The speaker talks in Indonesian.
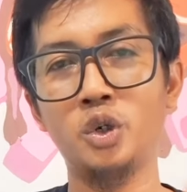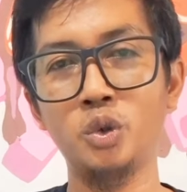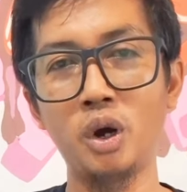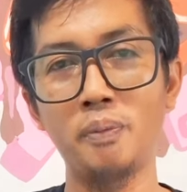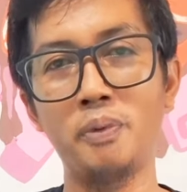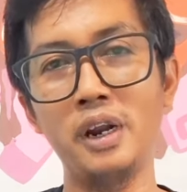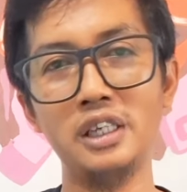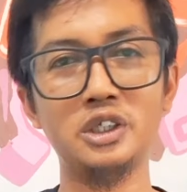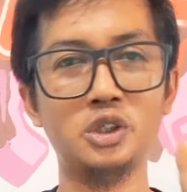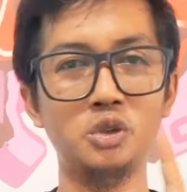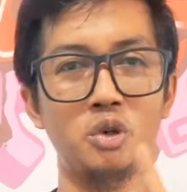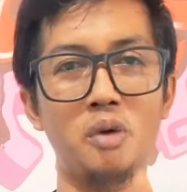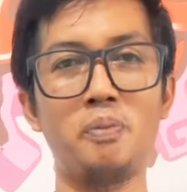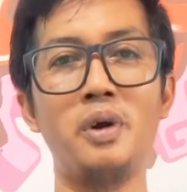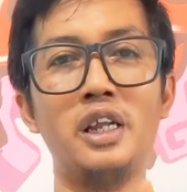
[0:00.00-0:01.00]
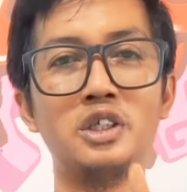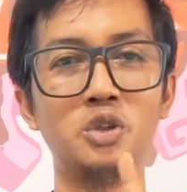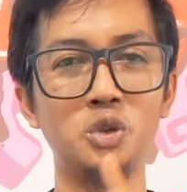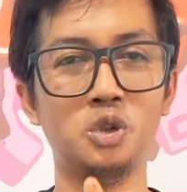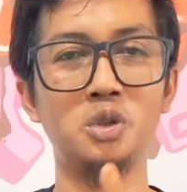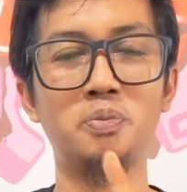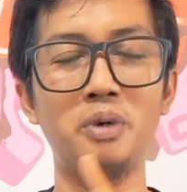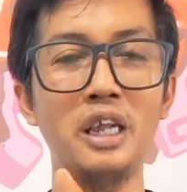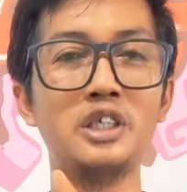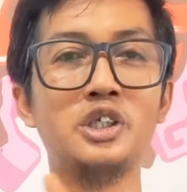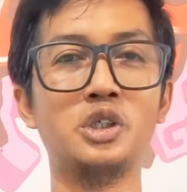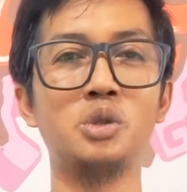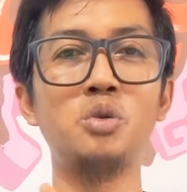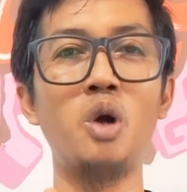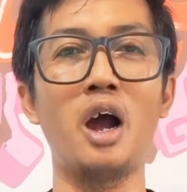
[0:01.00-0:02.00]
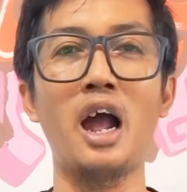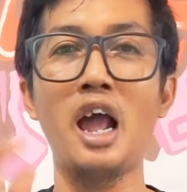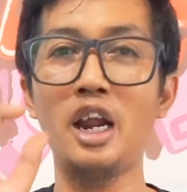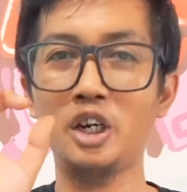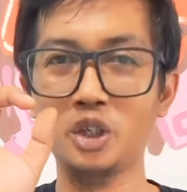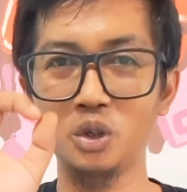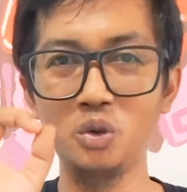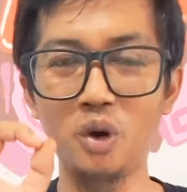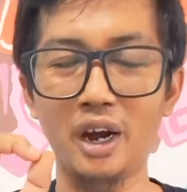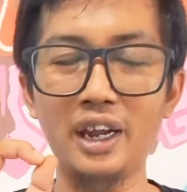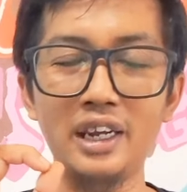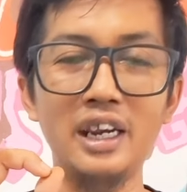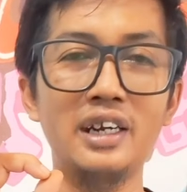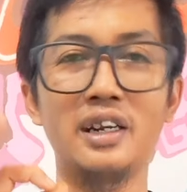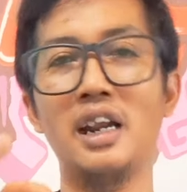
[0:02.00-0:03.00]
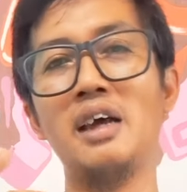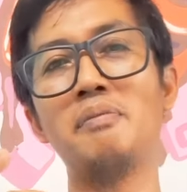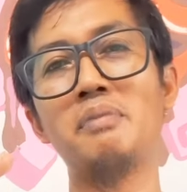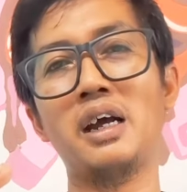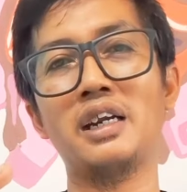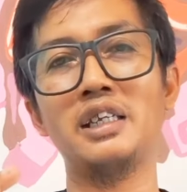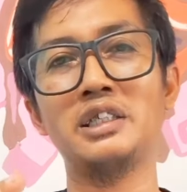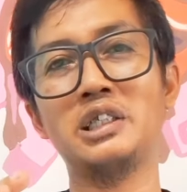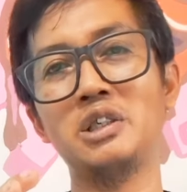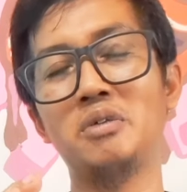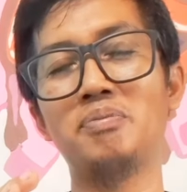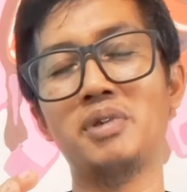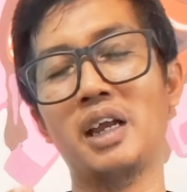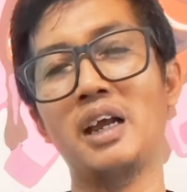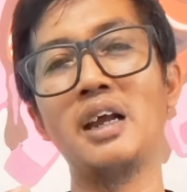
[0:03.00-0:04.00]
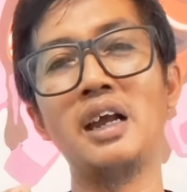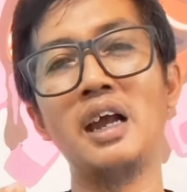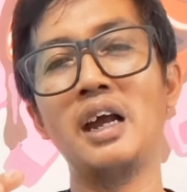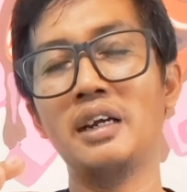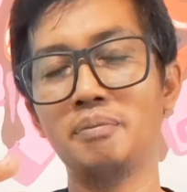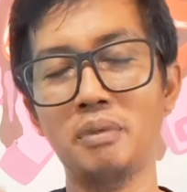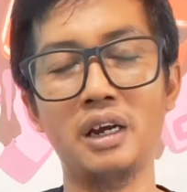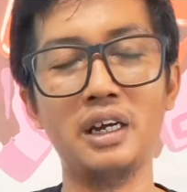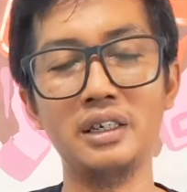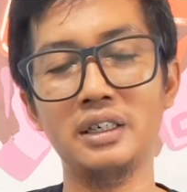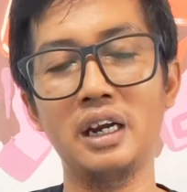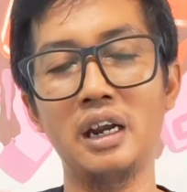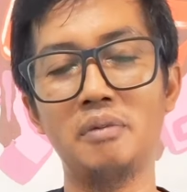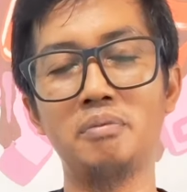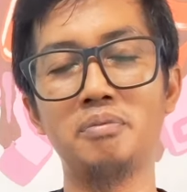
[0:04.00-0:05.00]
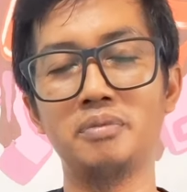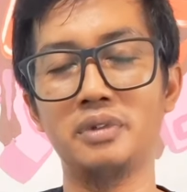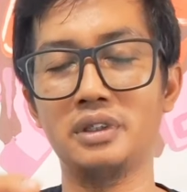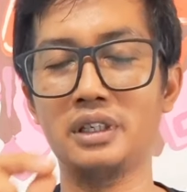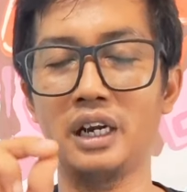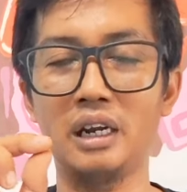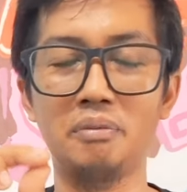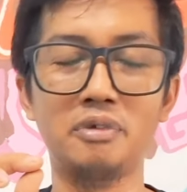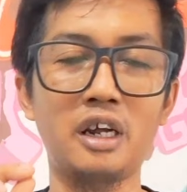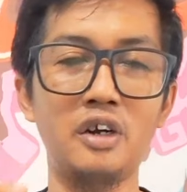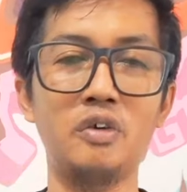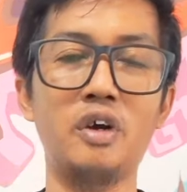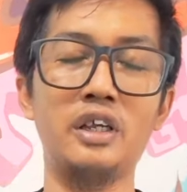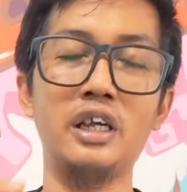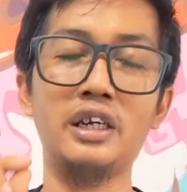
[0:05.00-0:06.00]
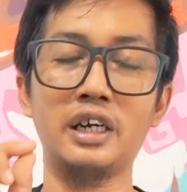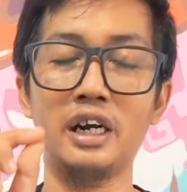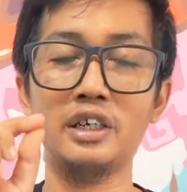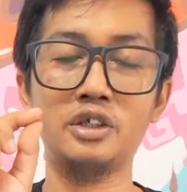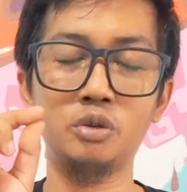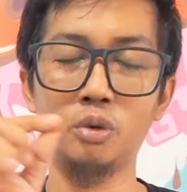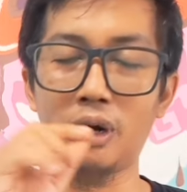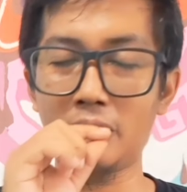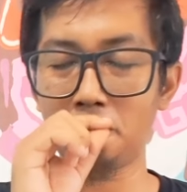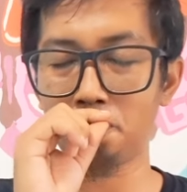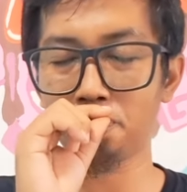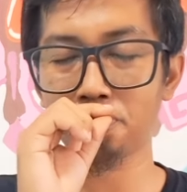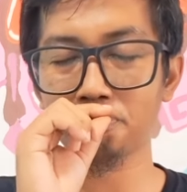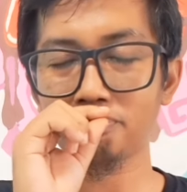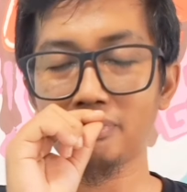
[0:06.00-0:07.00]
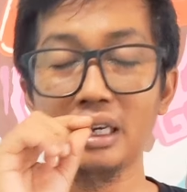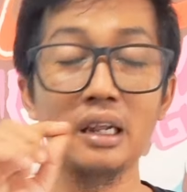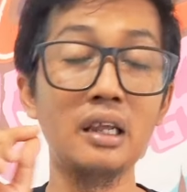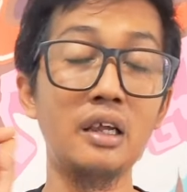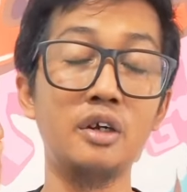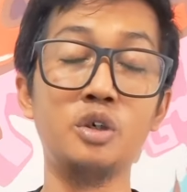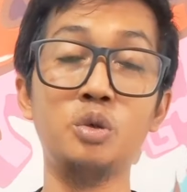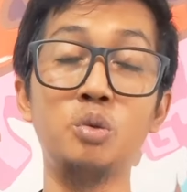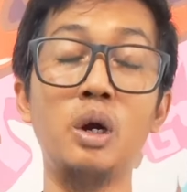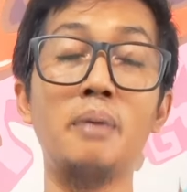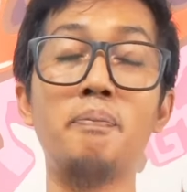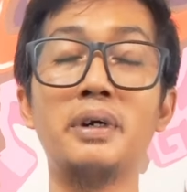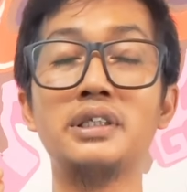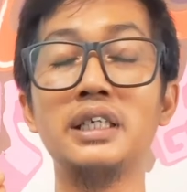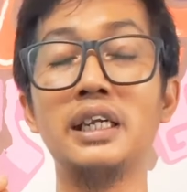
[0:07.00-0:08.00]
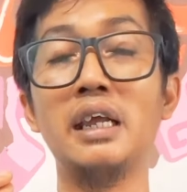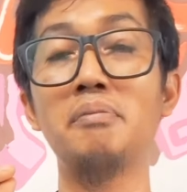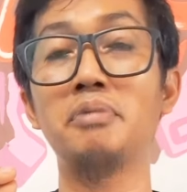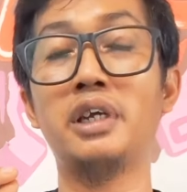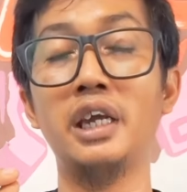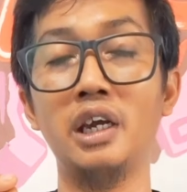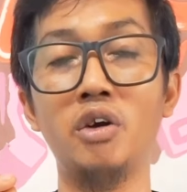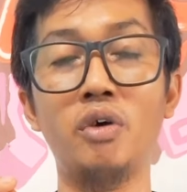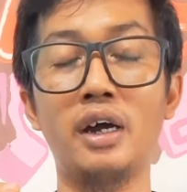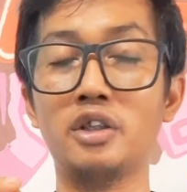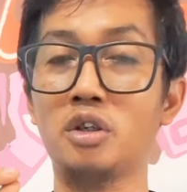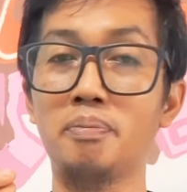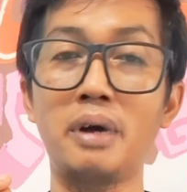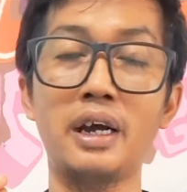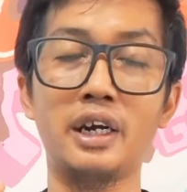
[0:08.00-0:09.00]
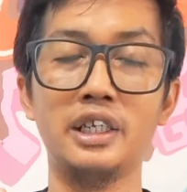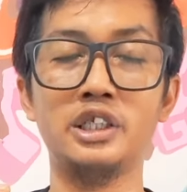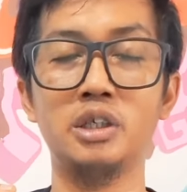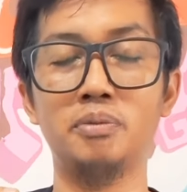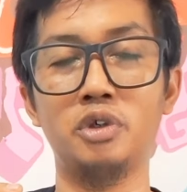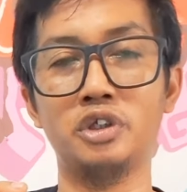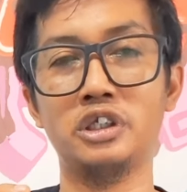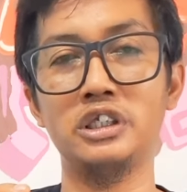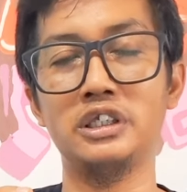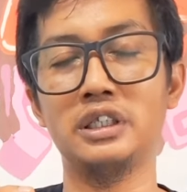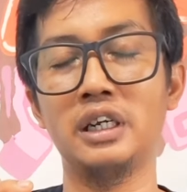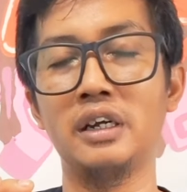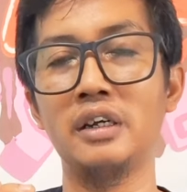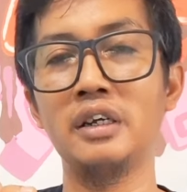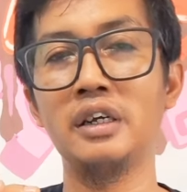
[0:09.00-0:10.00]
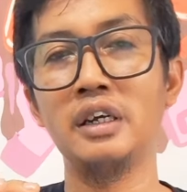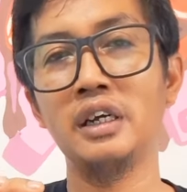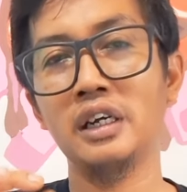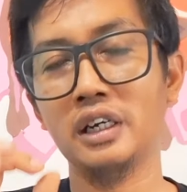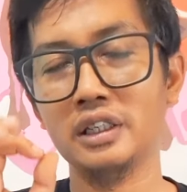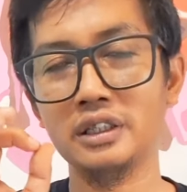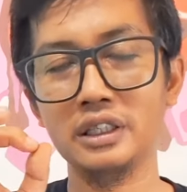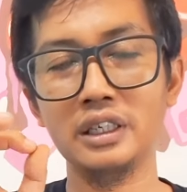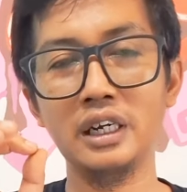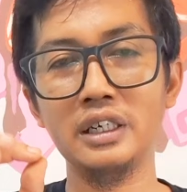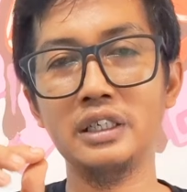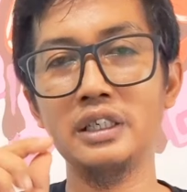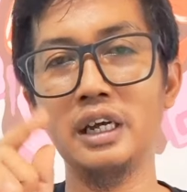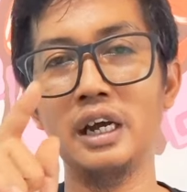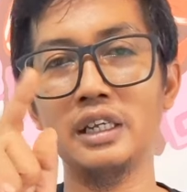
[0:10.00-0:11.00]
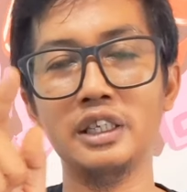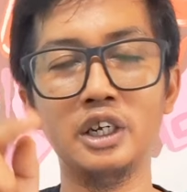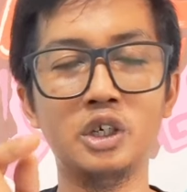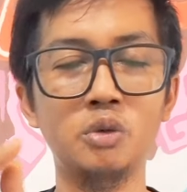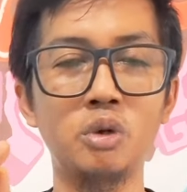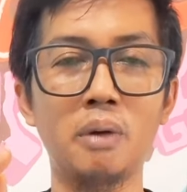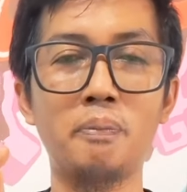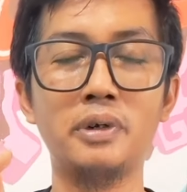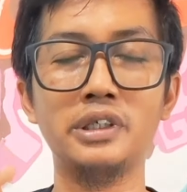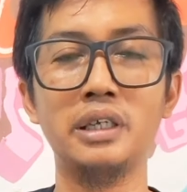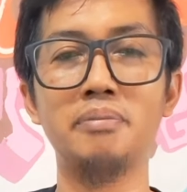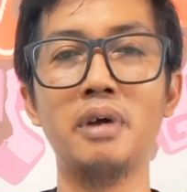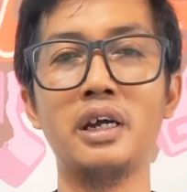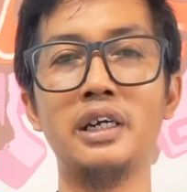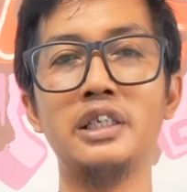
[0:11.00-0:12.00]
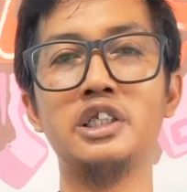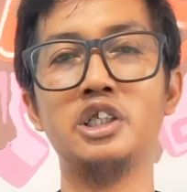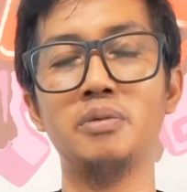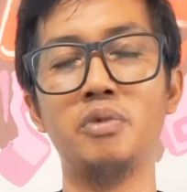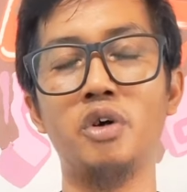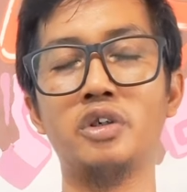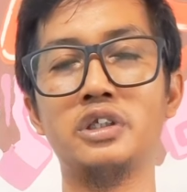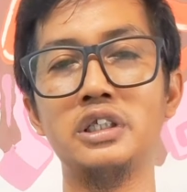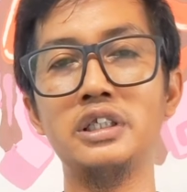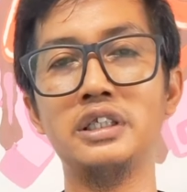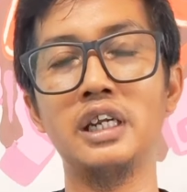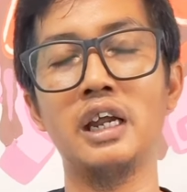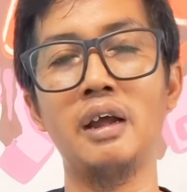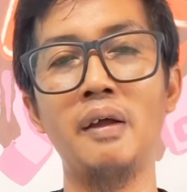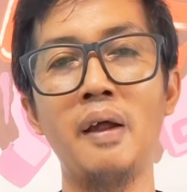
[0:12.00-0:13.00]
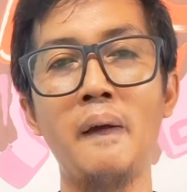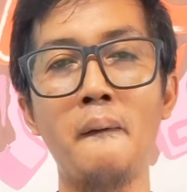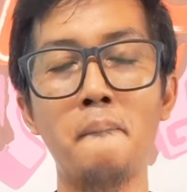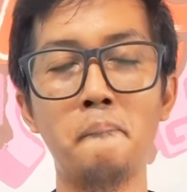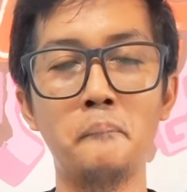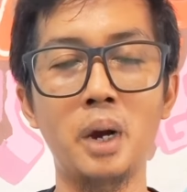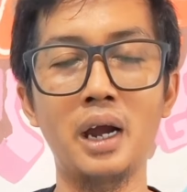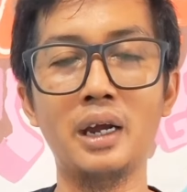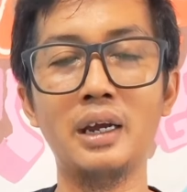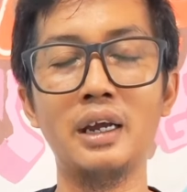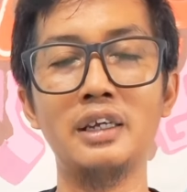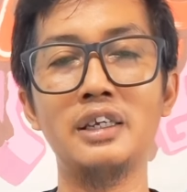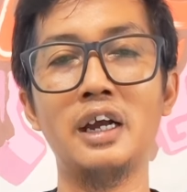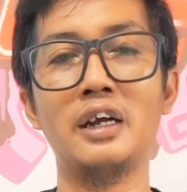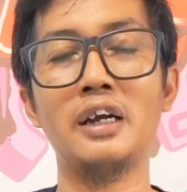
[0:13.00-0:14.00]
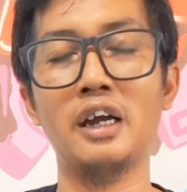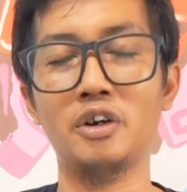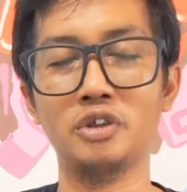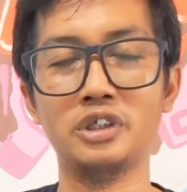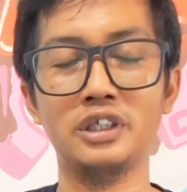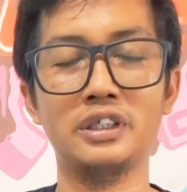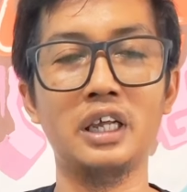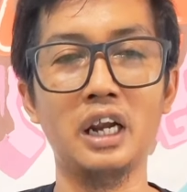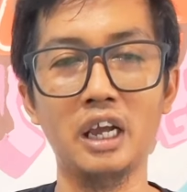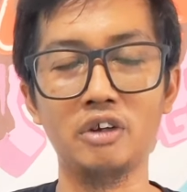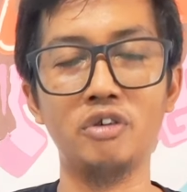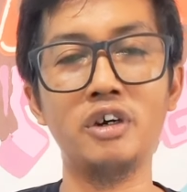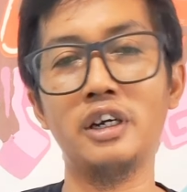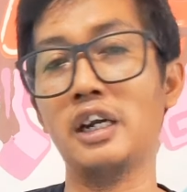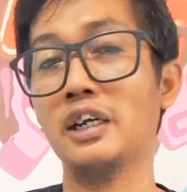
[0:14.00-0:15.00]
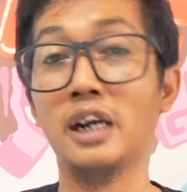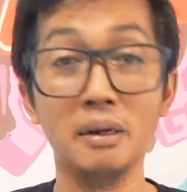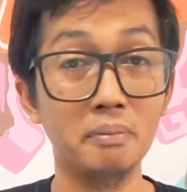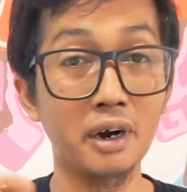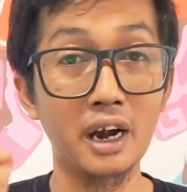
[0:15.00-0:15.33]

12 12 17 2. 2 ini adalah magnesiumnya maka dalam dalam kandungannya adalah 2 2% MgO atau magnesium oksida. Ketika dia hanya 2% magnesium oksida, maka yang harus kita lakukan adalah